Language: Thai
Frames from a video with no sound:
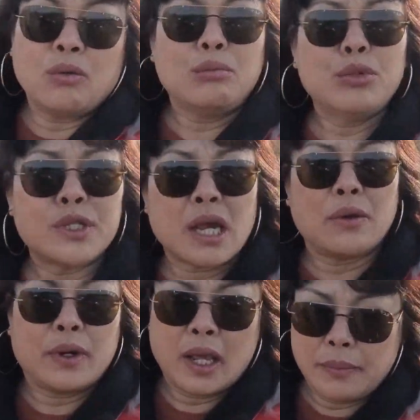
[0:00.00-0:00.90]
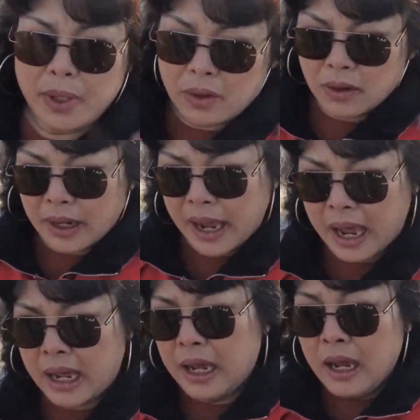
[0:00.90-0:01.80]
มูเจ้าเด้พี่น้อง
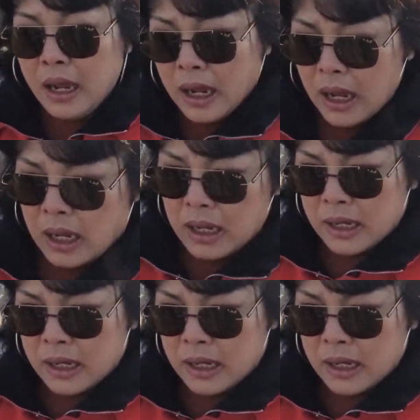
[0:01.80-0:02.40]
คะะ